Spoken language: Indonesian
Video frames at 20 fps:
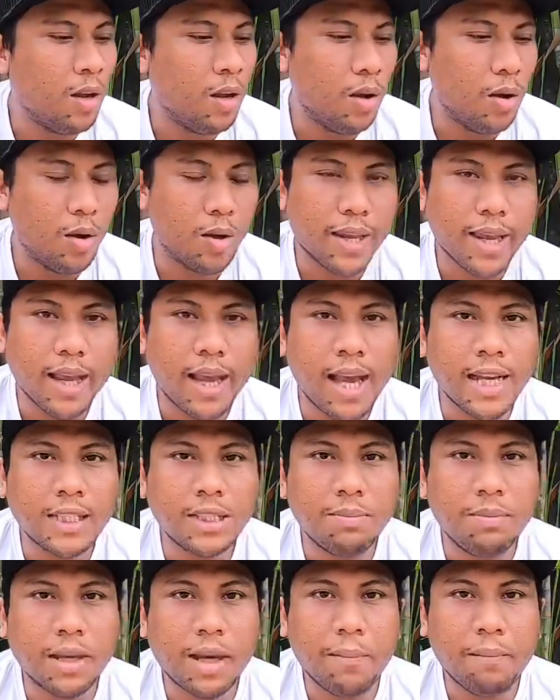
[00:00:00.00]
Oke
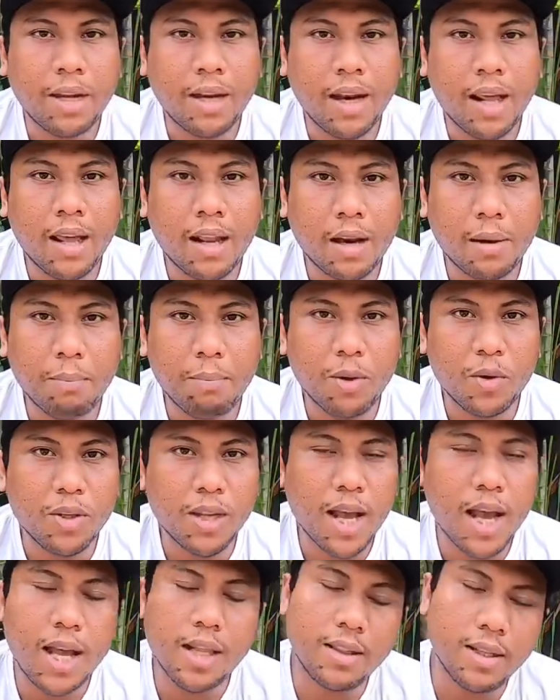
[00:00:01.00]
guys, bagaimana
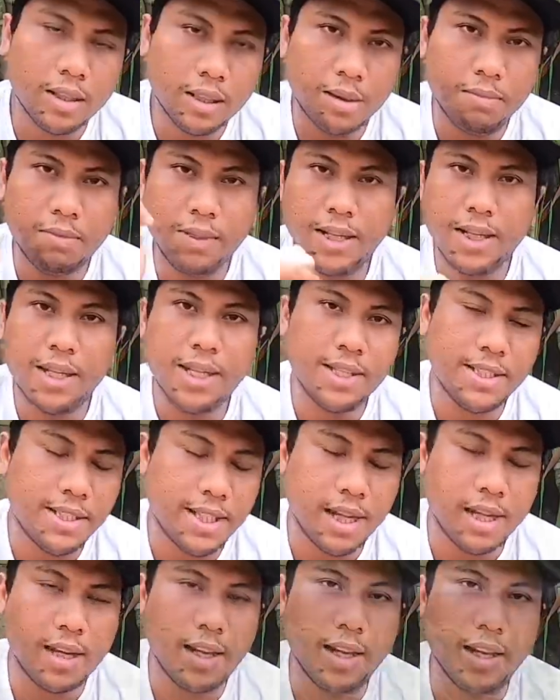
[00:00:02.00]
reviewnya tetap di
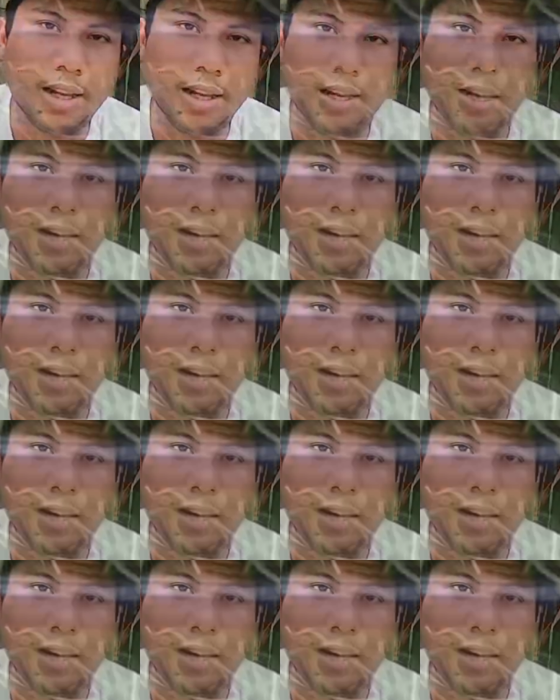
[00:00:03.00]
channel ini.